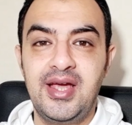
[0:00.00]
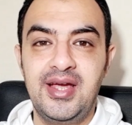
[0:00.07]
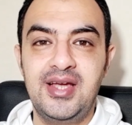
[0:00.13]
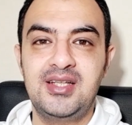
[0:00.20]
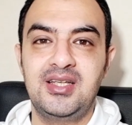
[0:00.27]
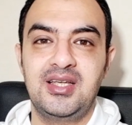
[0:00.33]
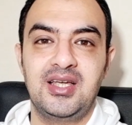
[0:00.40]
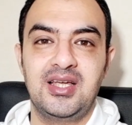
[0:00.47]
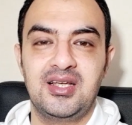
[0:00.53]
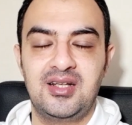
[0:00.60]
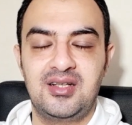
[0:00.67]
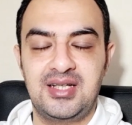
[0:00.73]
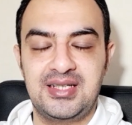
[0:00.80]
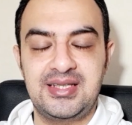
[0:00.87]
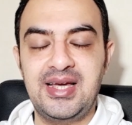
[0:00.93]
اني
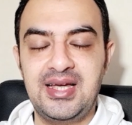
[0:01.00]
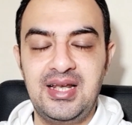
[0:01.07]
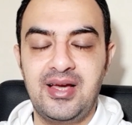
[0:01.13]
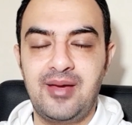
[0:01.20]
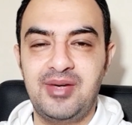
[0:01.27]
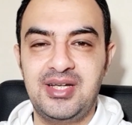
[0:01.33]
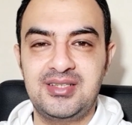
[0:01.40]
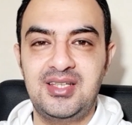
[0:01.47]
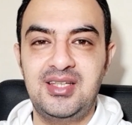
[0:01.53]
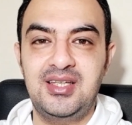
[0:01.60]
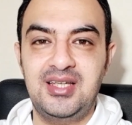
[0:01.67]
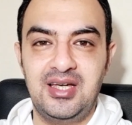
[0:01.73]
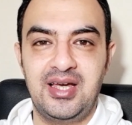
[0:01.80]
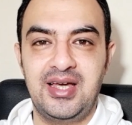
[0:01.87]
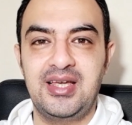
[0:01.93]
النتائج الايجابيه
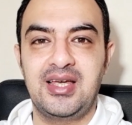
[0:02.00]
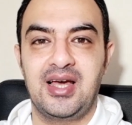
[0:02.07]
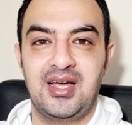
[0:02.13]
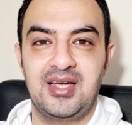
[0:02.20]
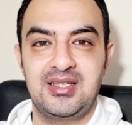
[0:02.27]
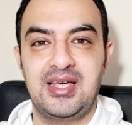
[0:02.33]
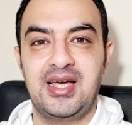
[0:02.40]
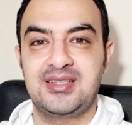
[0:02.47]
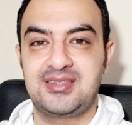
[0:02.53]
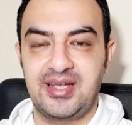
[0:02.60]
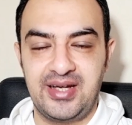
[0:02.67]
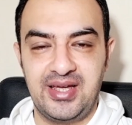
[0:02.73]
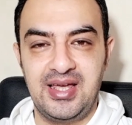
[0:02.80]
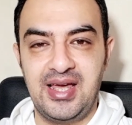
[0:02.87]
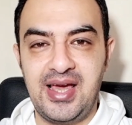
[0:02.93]
دي هي يا
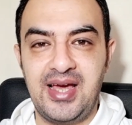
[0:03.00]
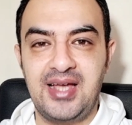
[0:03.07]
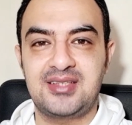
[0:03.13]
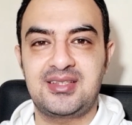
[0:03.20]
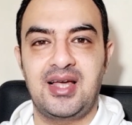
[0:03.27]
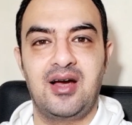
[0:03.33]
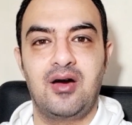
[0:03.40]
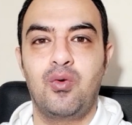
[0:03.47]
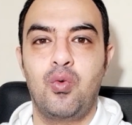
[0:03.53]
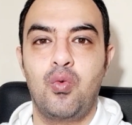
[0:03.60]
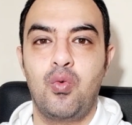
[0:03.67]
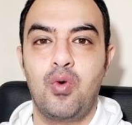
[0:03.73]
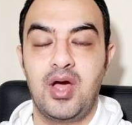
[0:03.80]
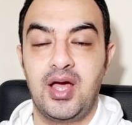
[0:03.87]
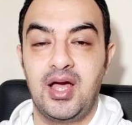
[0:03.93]
ترقيات
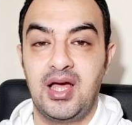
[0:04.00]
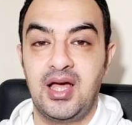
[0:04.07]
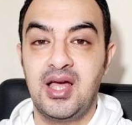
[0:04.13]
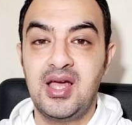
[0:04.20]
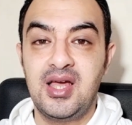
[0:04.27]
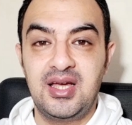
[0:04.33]
او آه،